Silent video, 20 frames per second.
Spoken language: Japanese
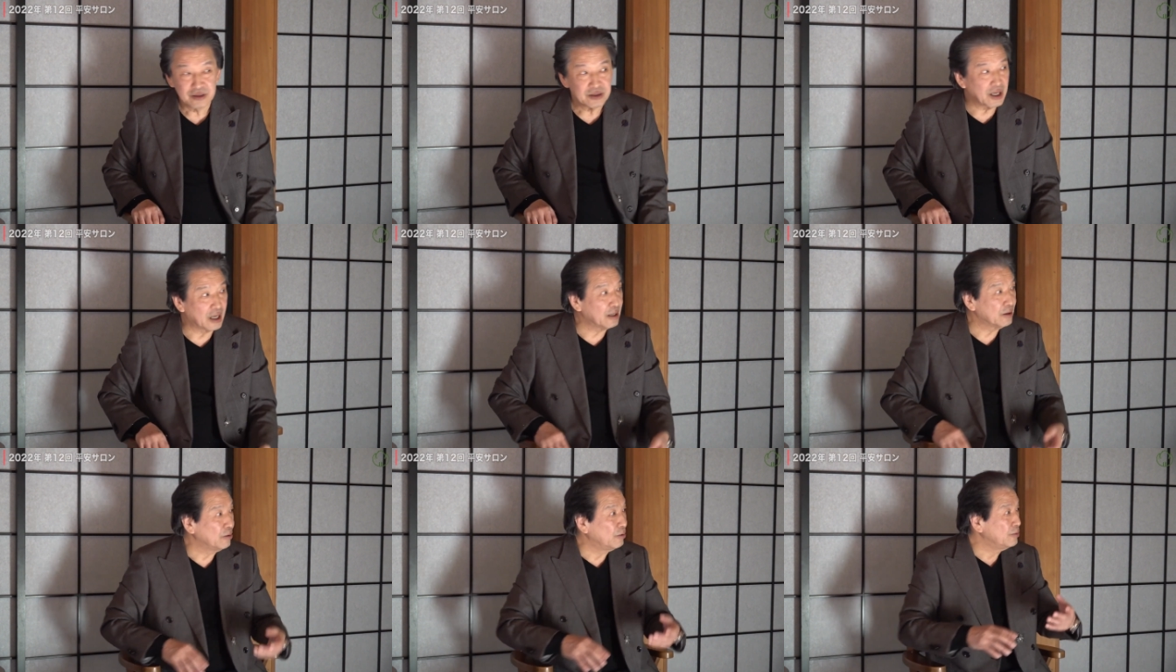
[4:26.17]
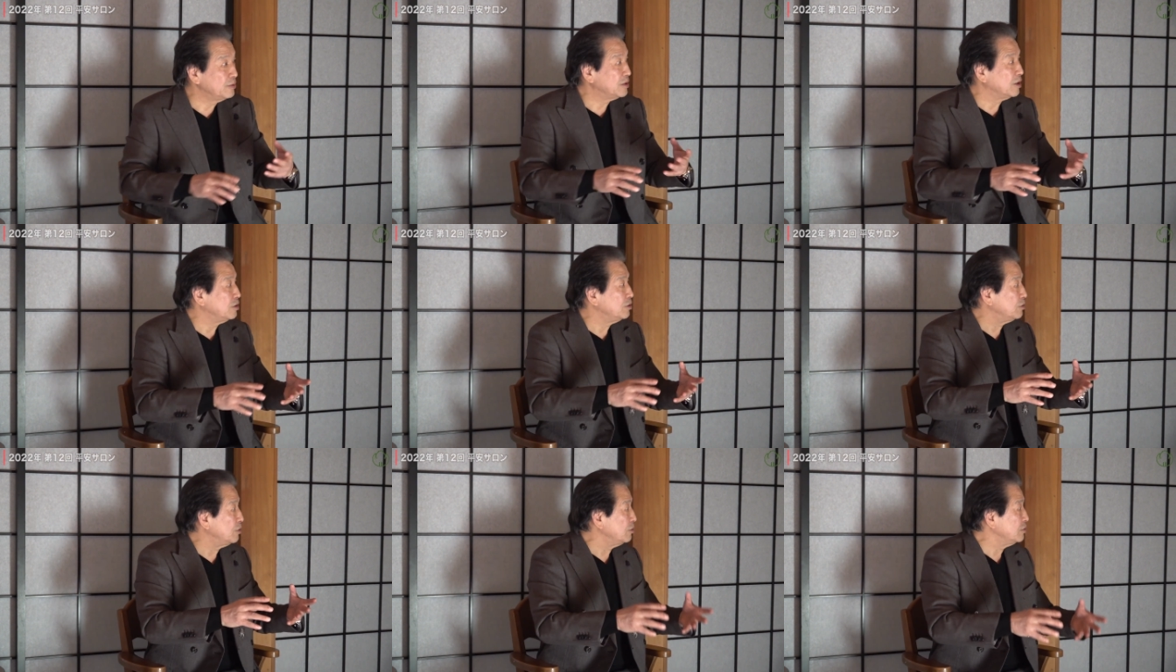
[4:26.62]
であれを見
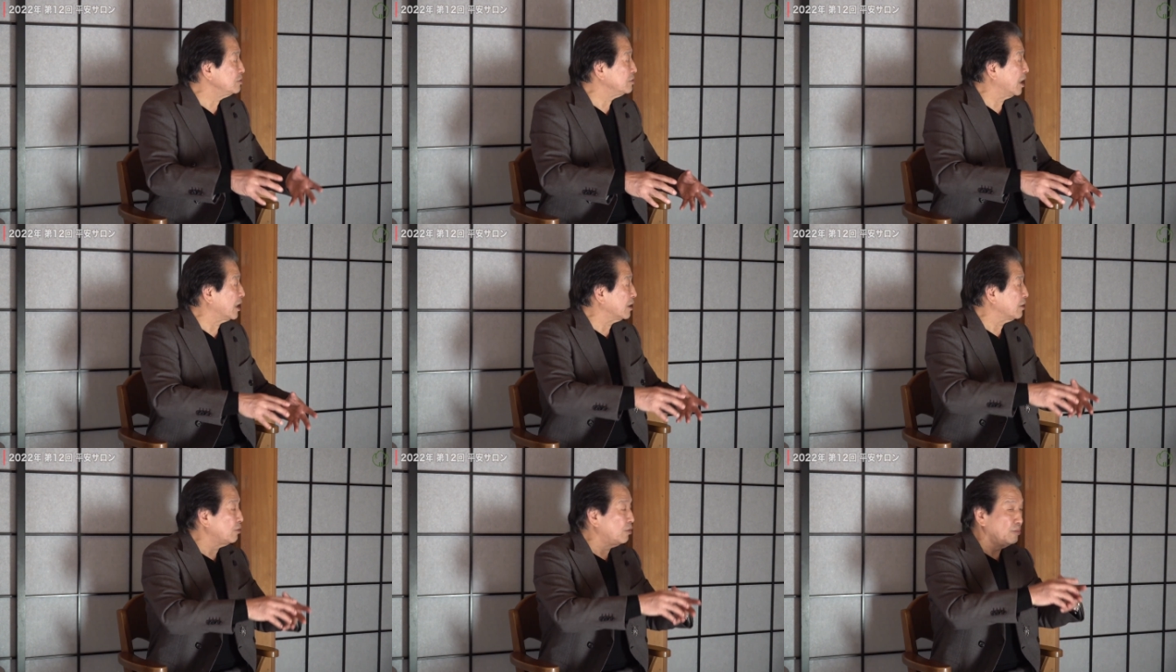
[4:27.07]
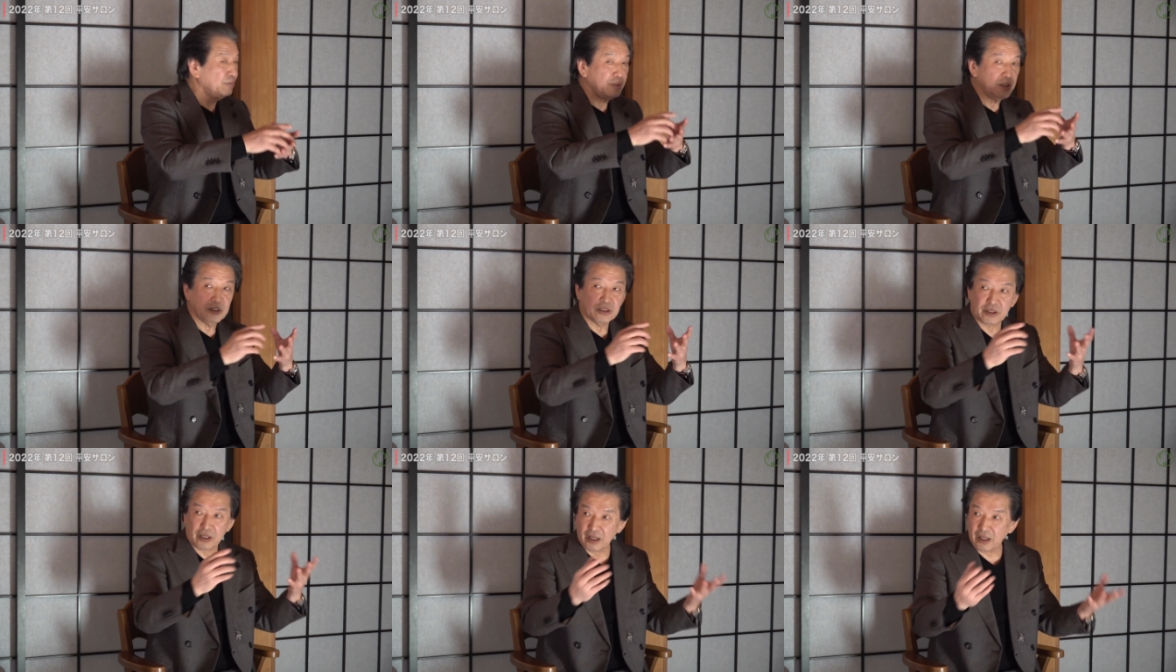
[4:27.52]
て日本人あれを
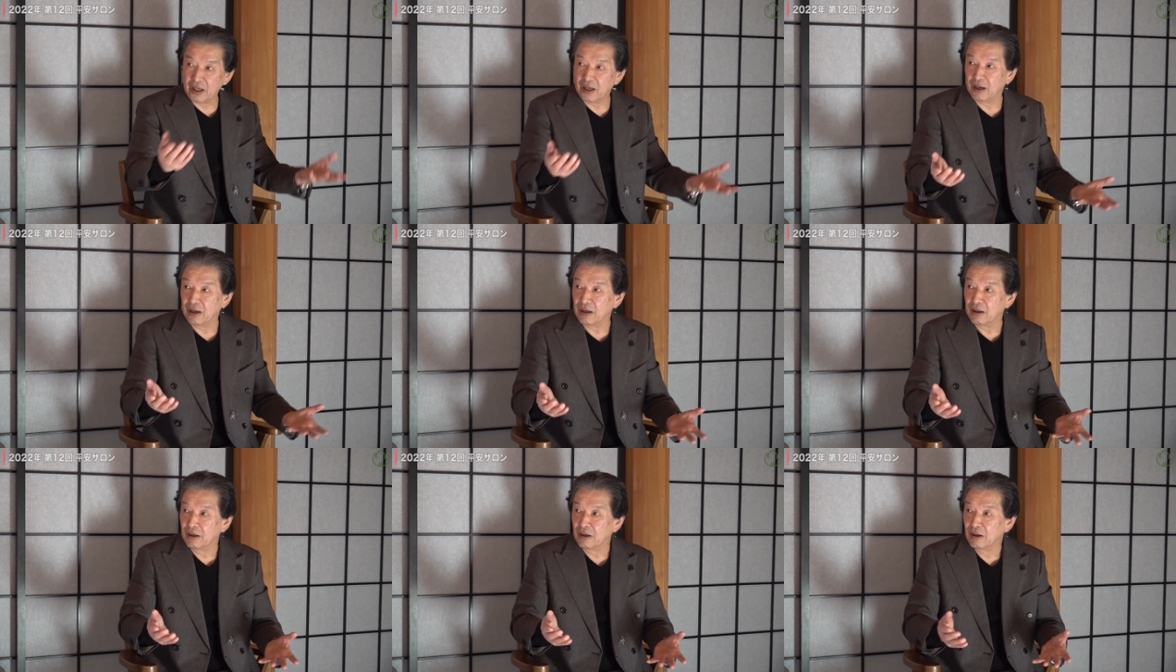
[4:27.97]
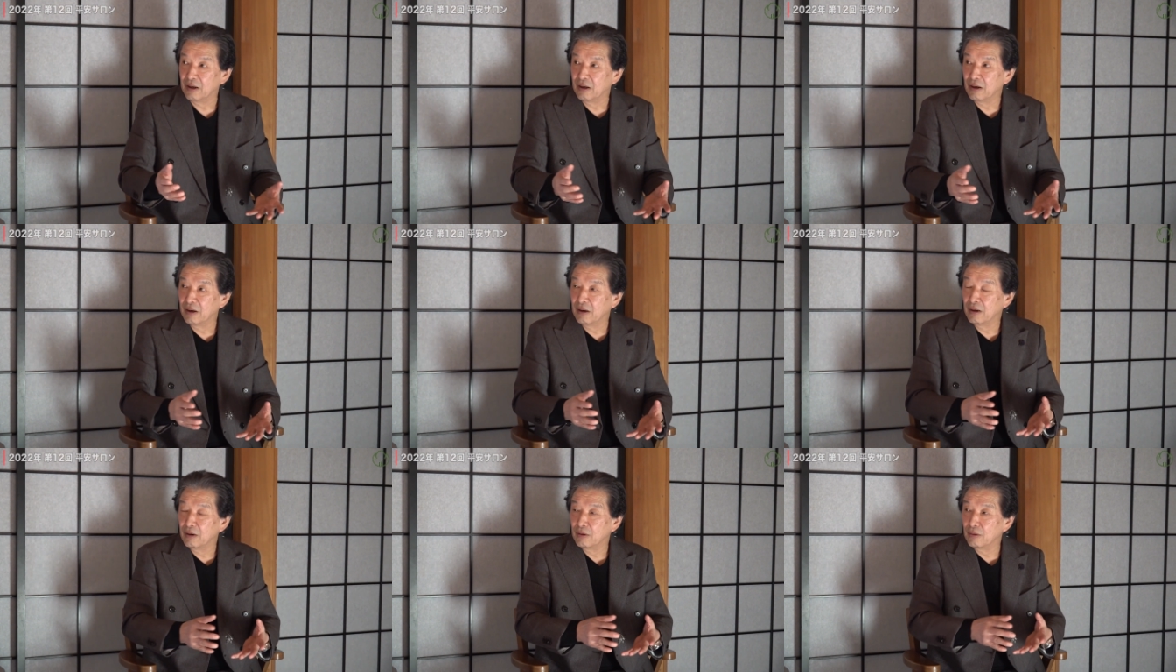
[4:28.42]
見て
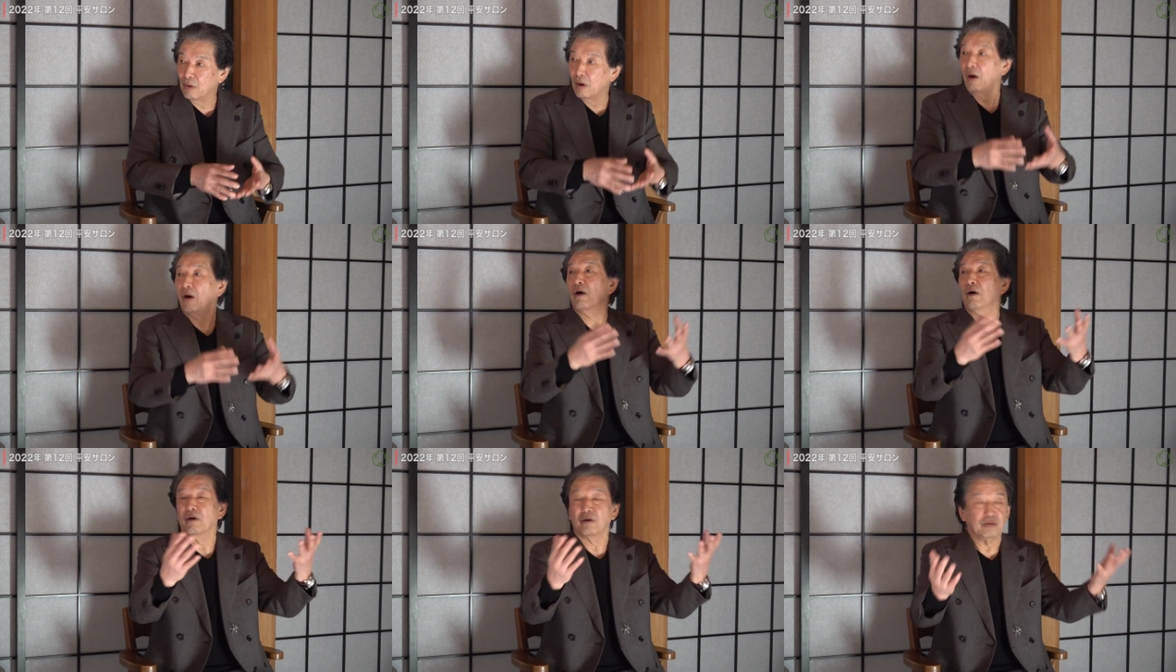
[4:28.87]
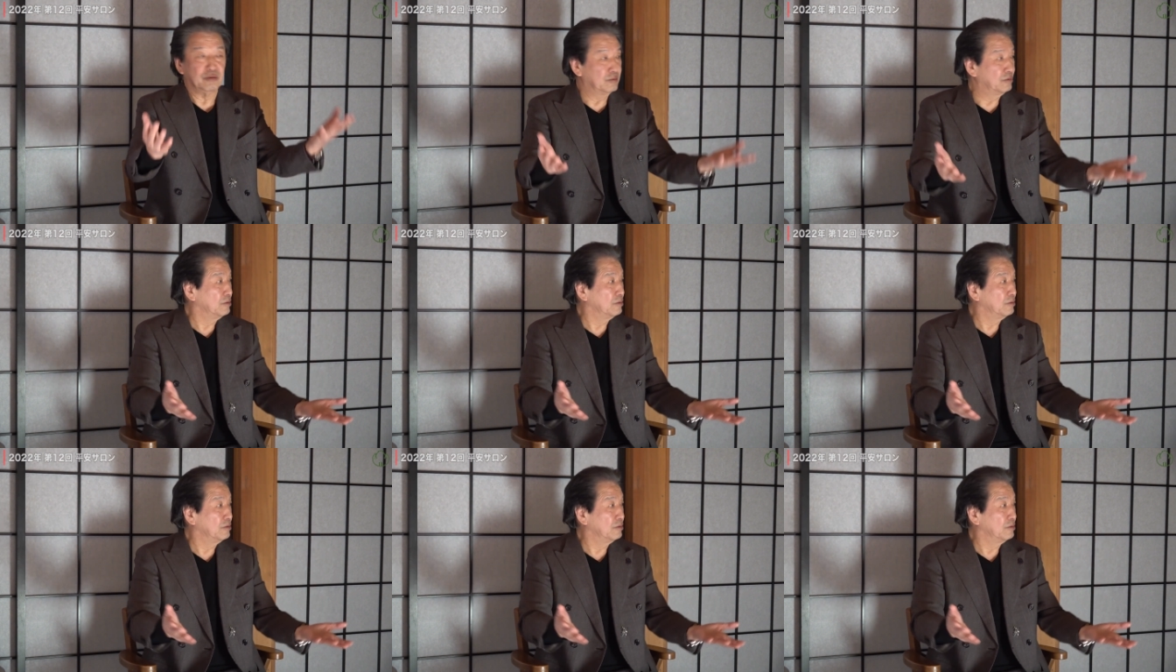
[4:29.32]
わ